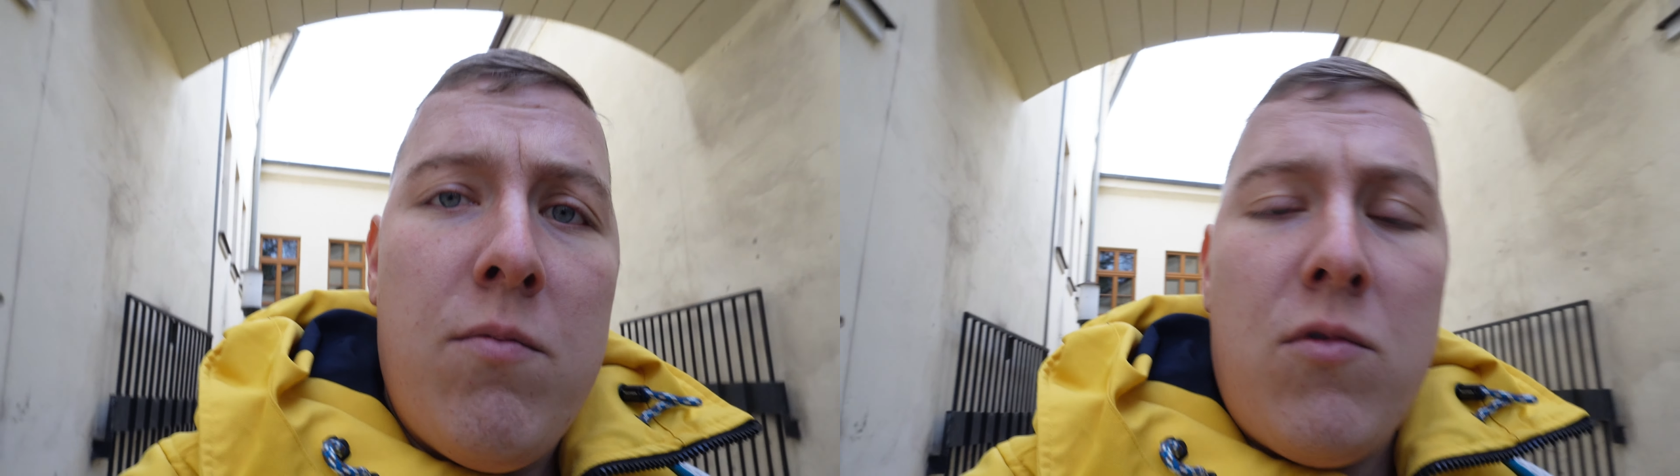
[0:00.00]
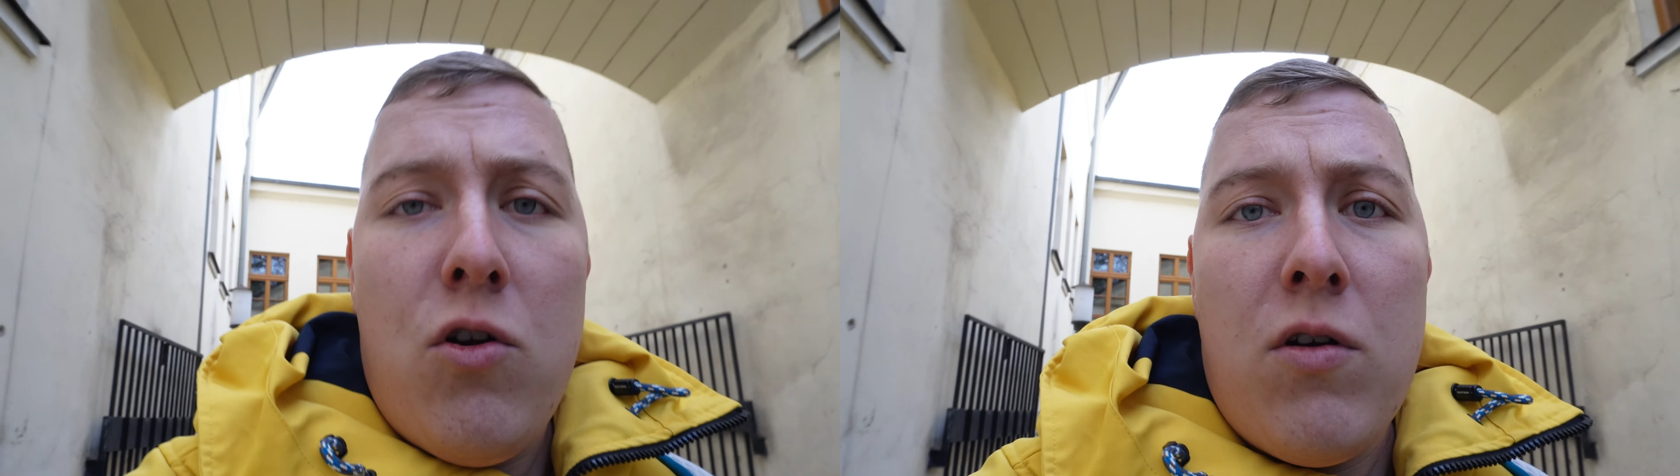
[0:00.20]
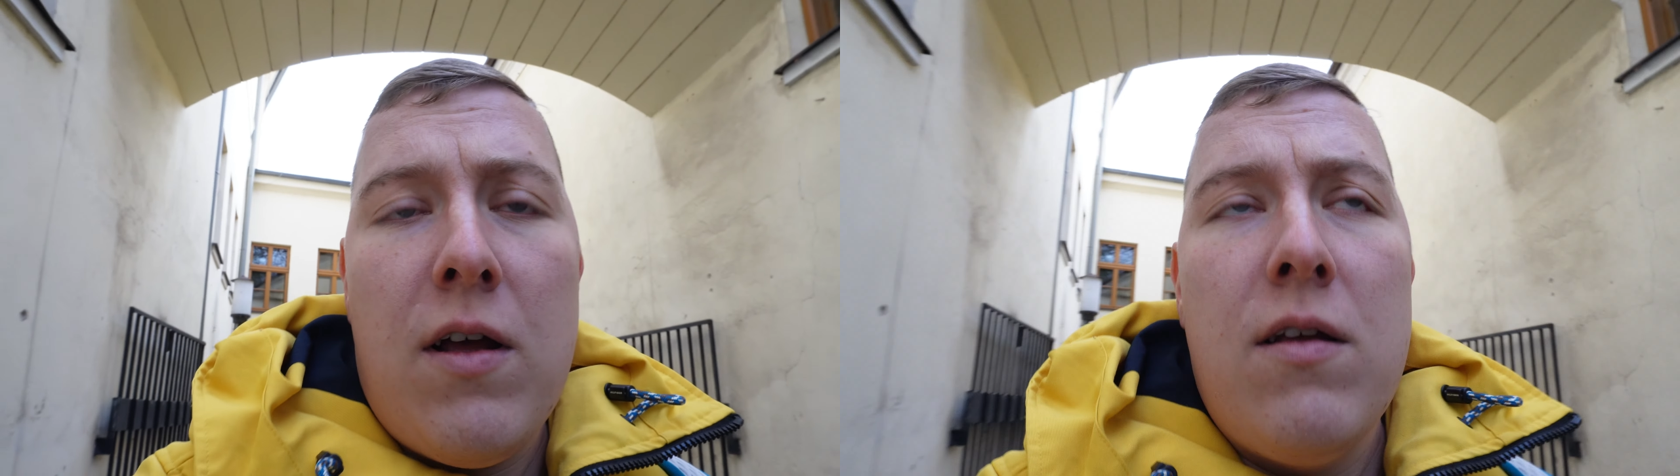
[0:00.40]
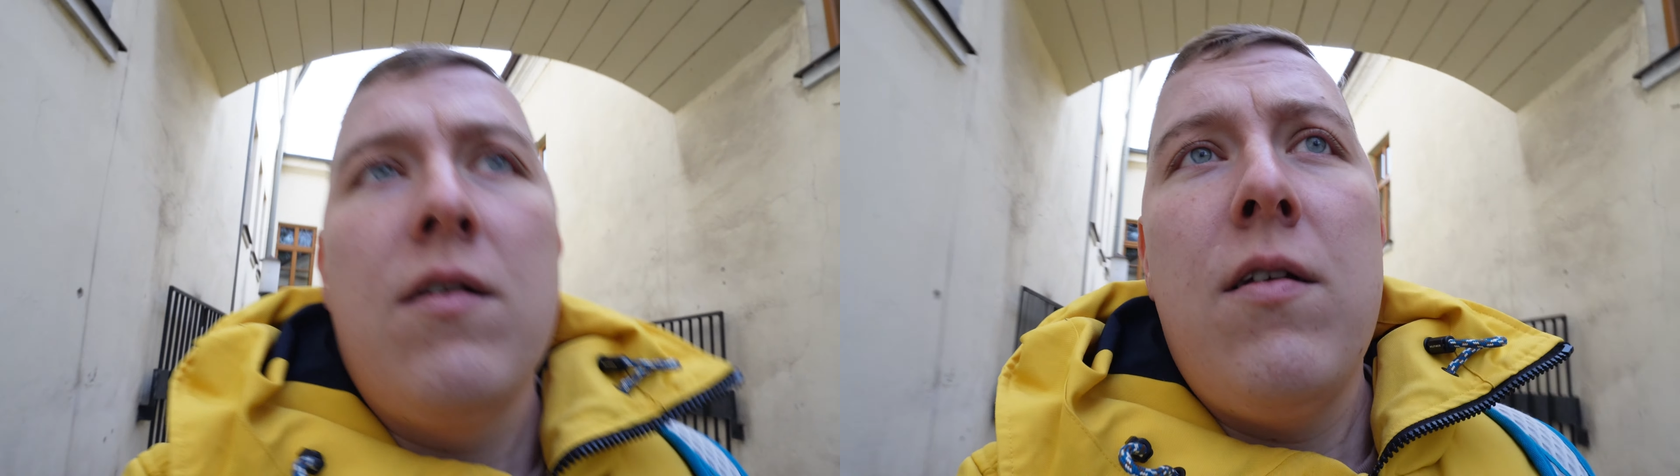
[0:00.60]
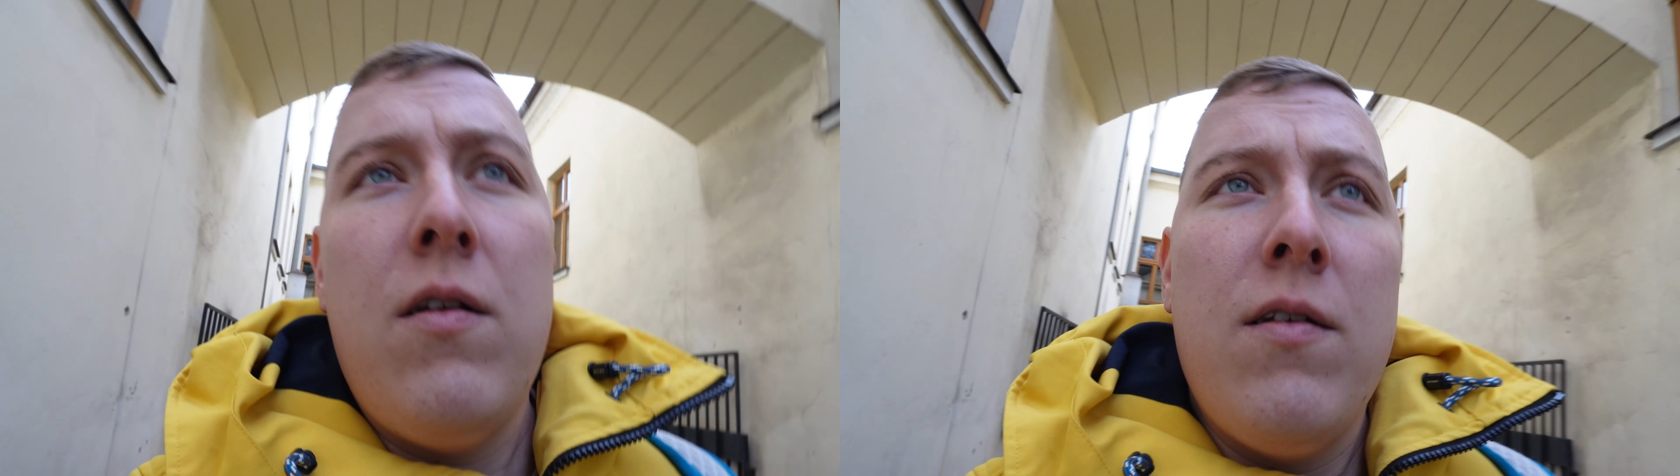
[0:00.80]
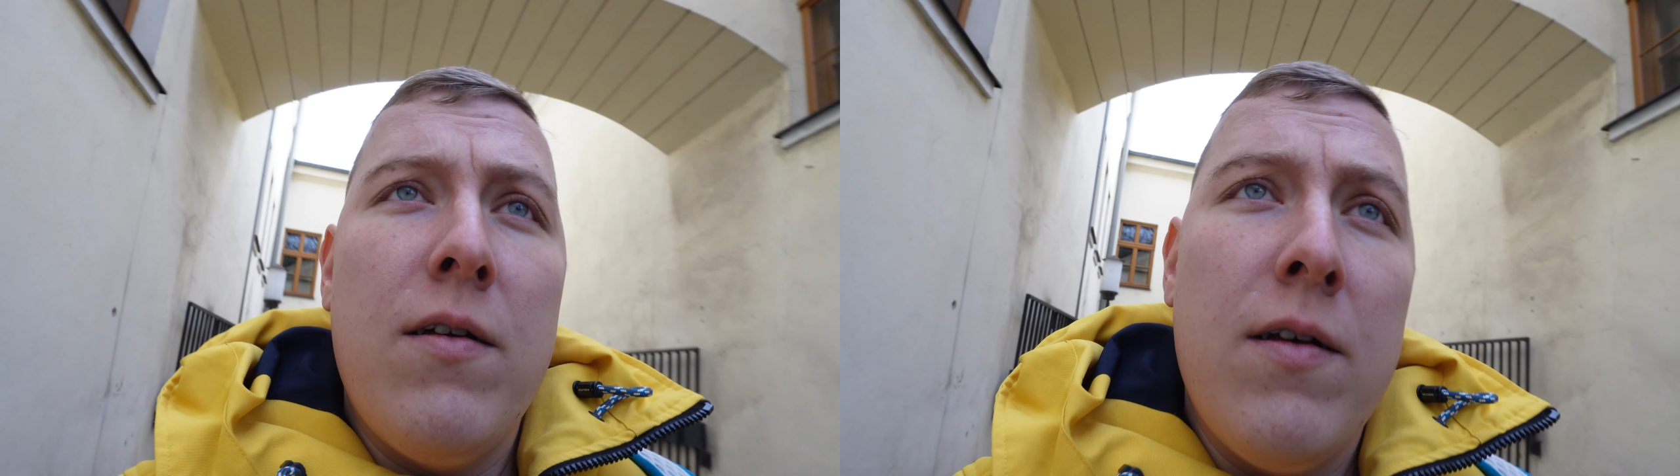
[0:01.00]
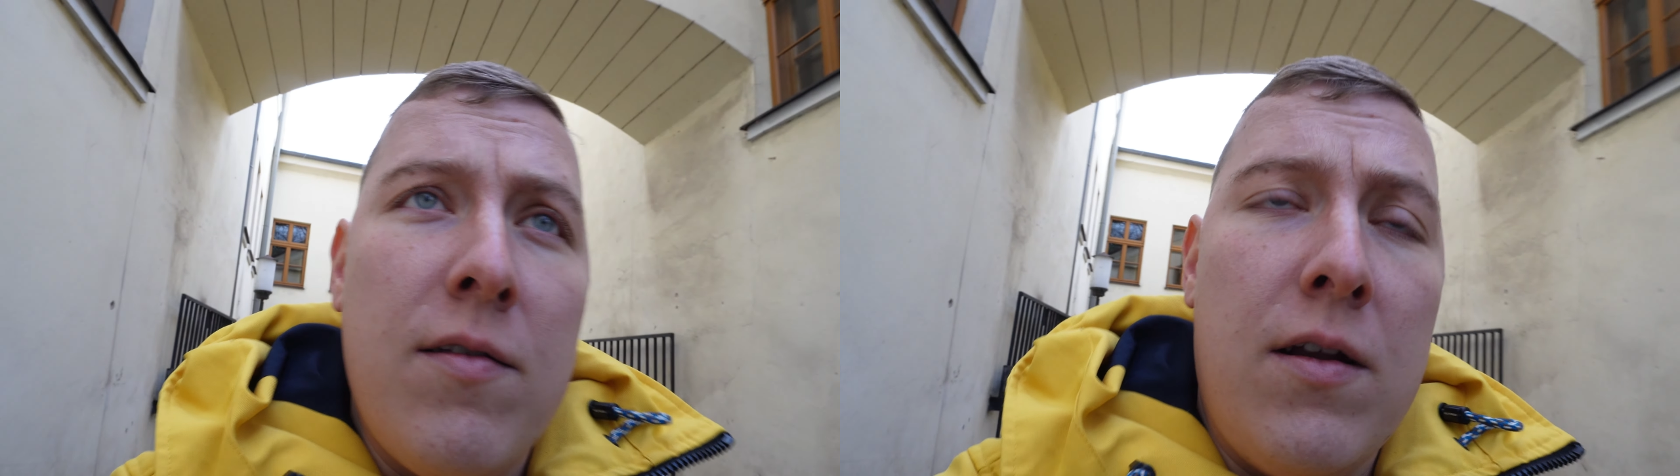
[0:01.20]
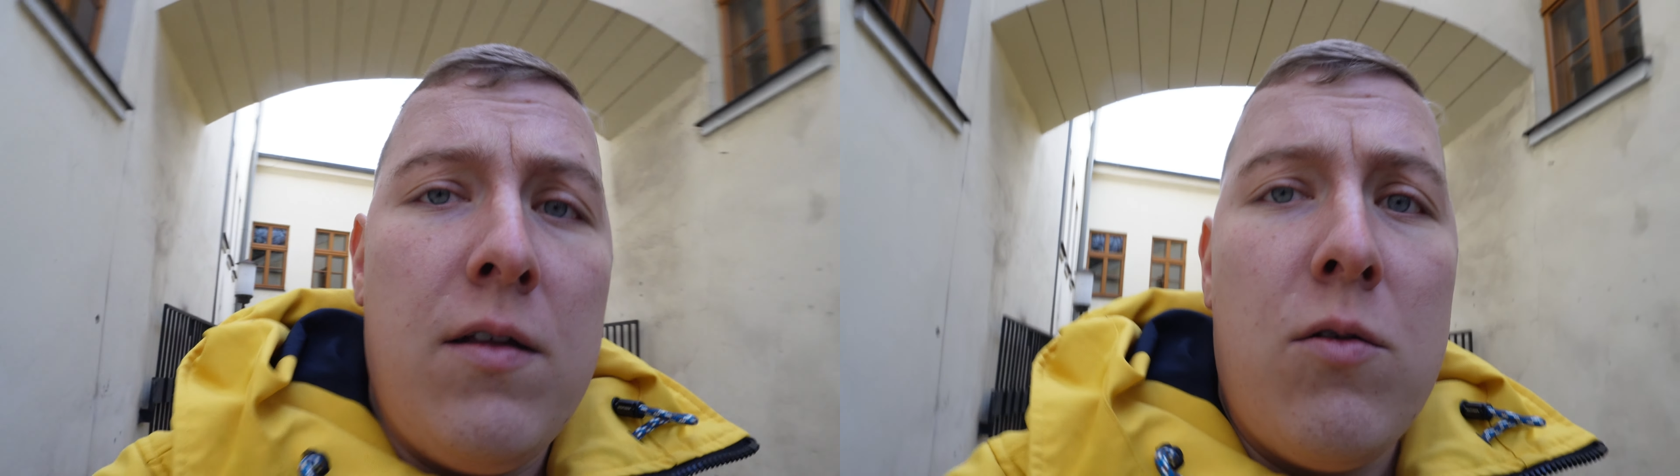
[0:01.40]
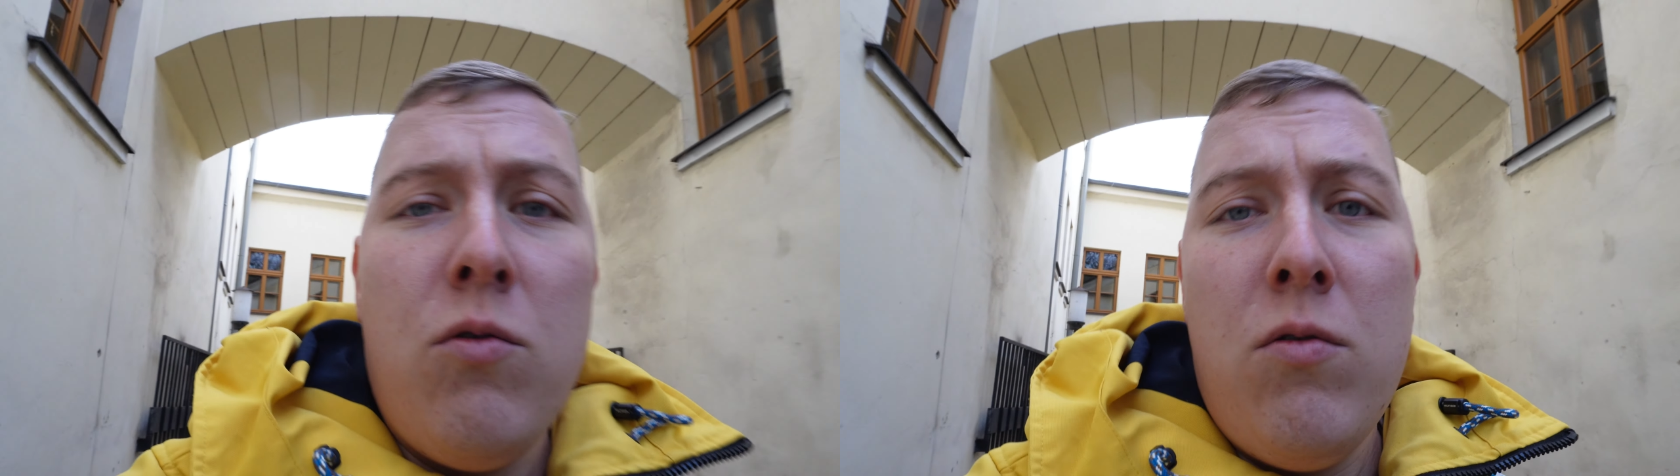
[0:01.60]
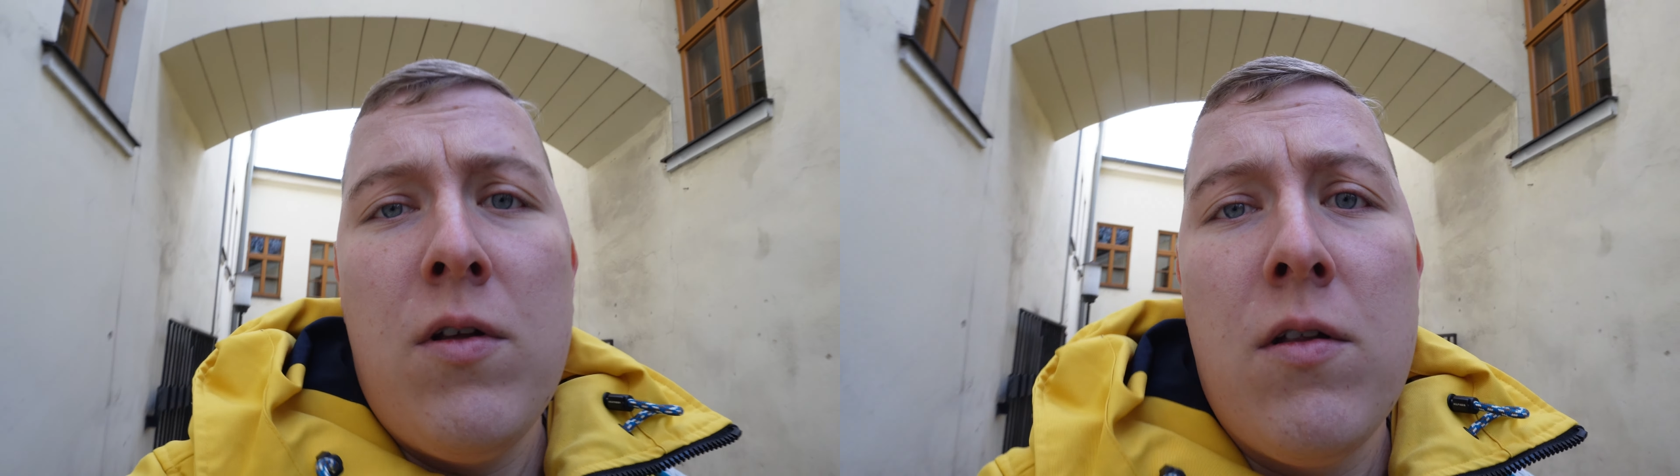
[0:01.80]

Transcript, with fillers: Droga z rynku